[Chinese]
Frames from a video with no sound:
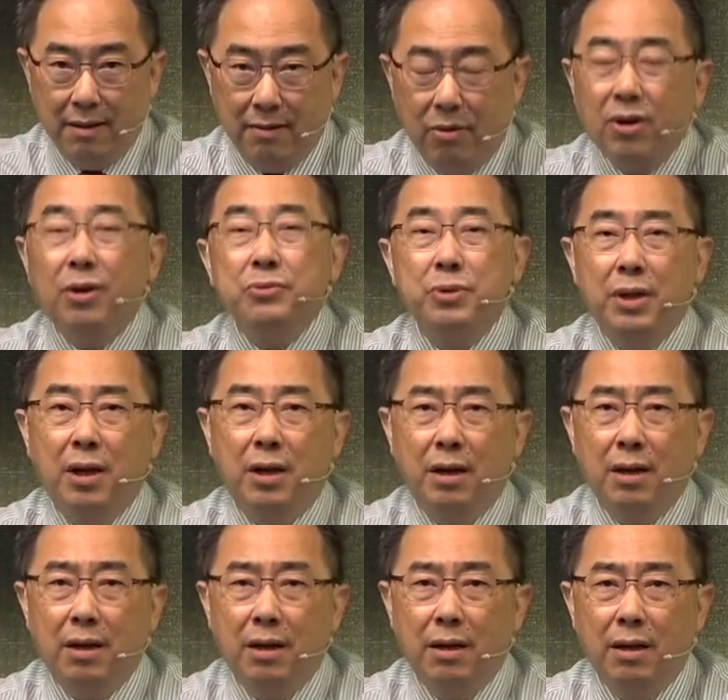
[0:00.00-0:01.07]
我告诉你
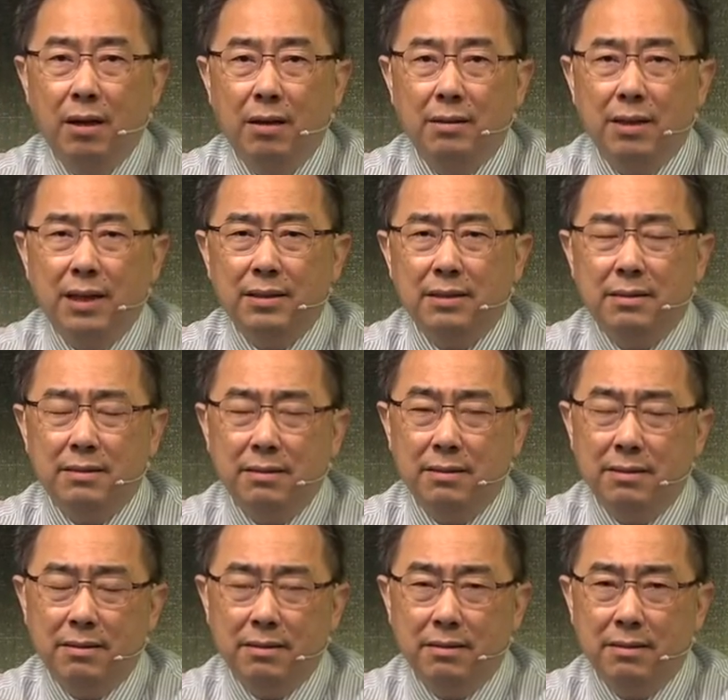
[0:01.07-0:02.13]
哈，它
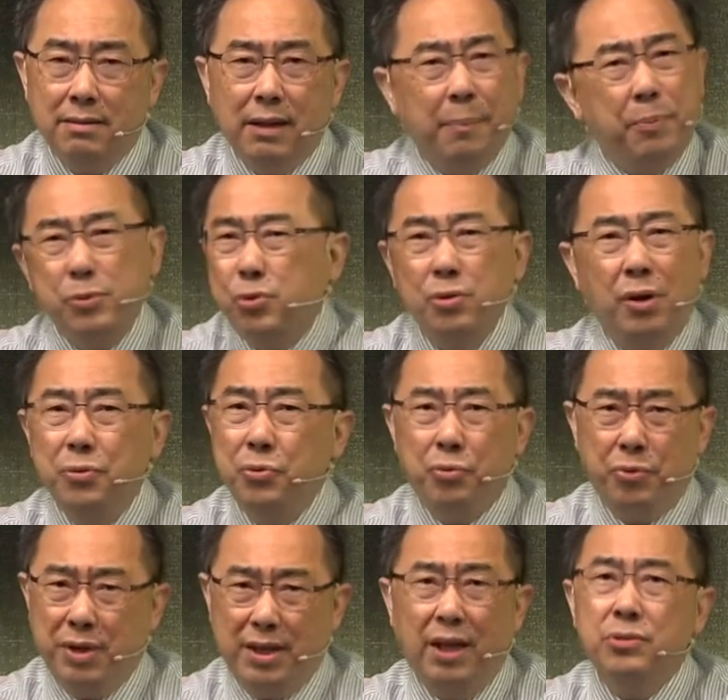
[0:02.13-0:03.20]
它不需要
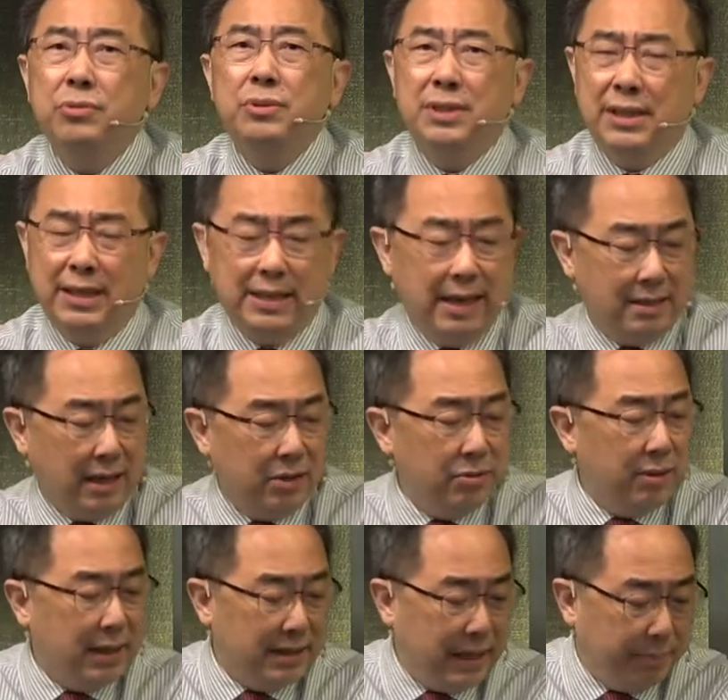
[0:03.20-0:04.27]
努力，它就是结在，它就
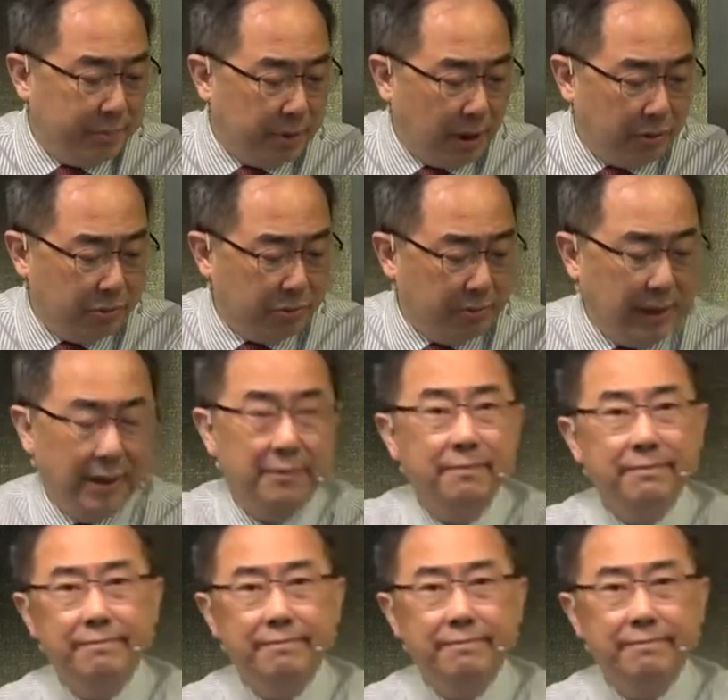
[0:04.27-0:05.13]
连在葡萄树上，